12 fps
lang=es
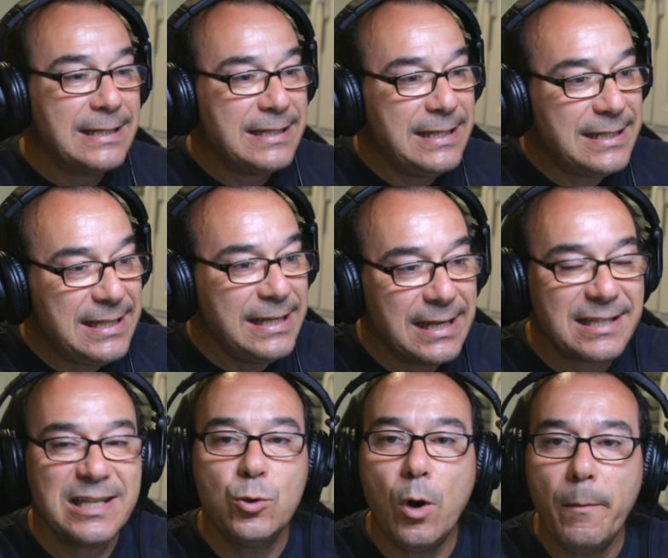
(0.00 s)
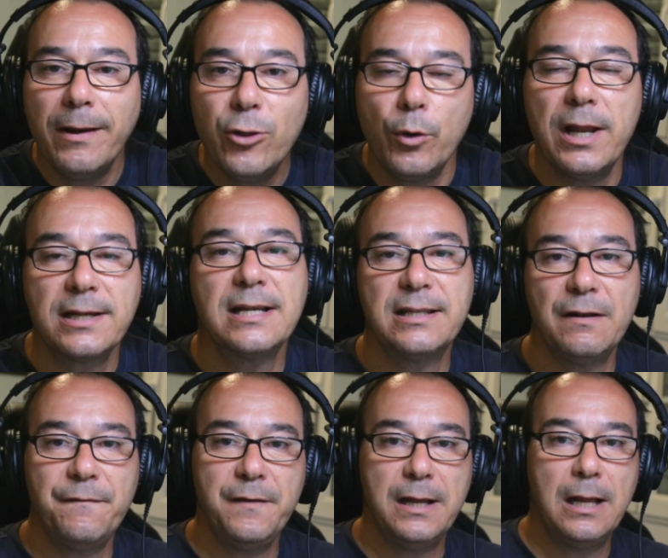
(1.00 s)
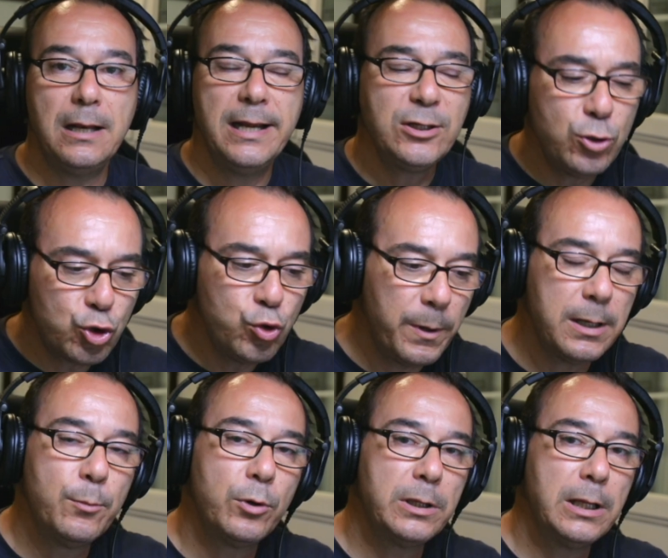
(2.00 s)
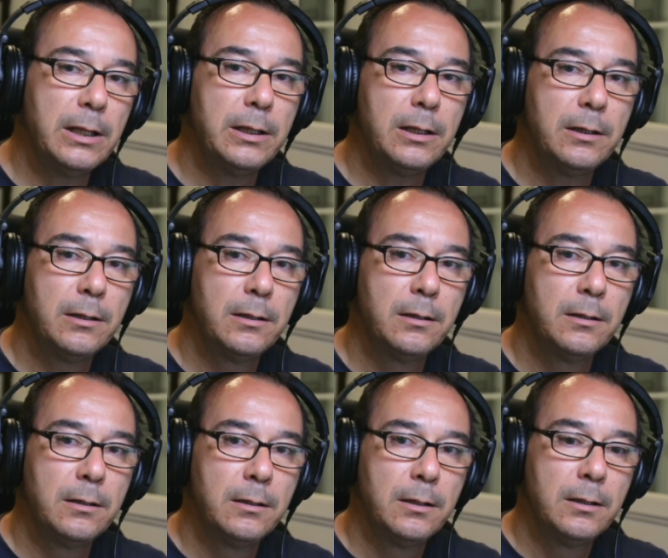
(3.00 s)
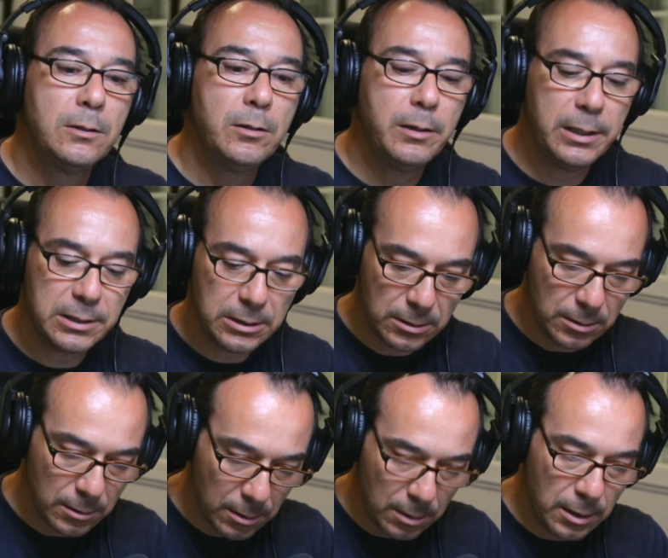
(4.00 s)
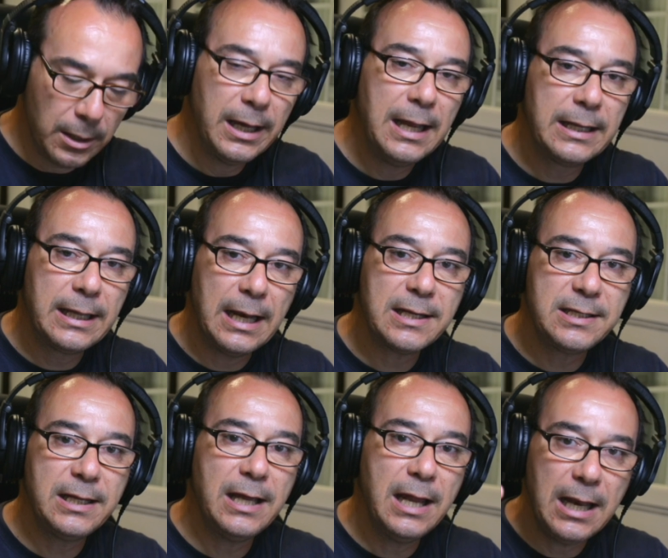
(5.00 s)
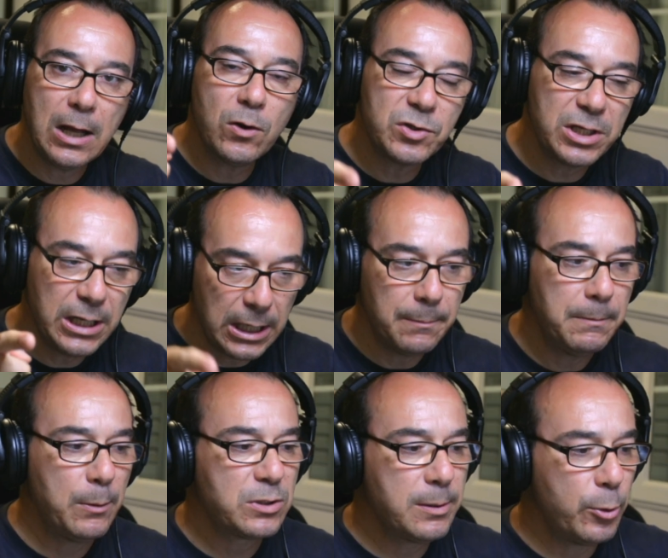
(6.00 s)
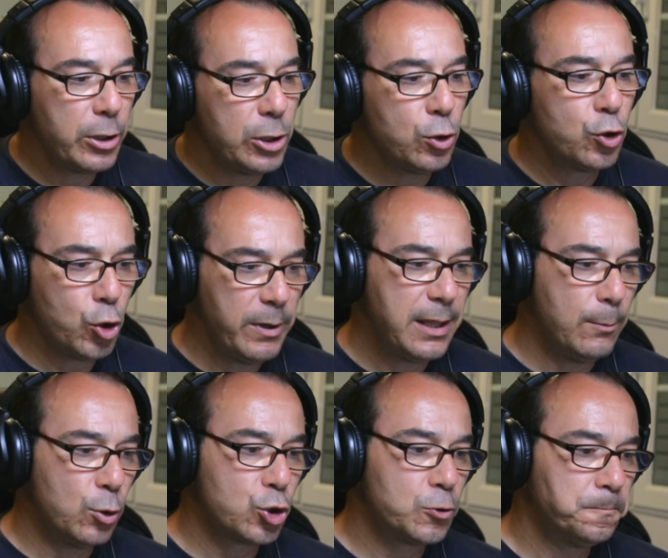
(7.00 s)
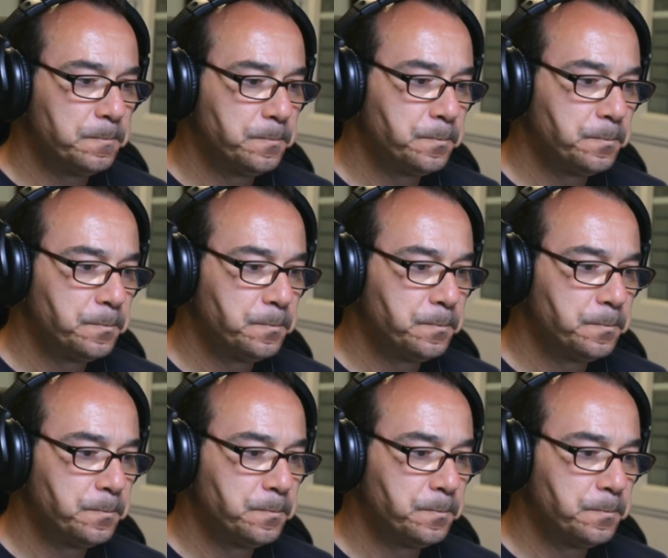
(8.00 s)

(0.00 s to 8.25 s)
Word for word: si sigues, si no abandonas hasta el final. Esto es súper importante. Entonces, el que la sigue, la consigue. Vamos a por ello. Comenzamos.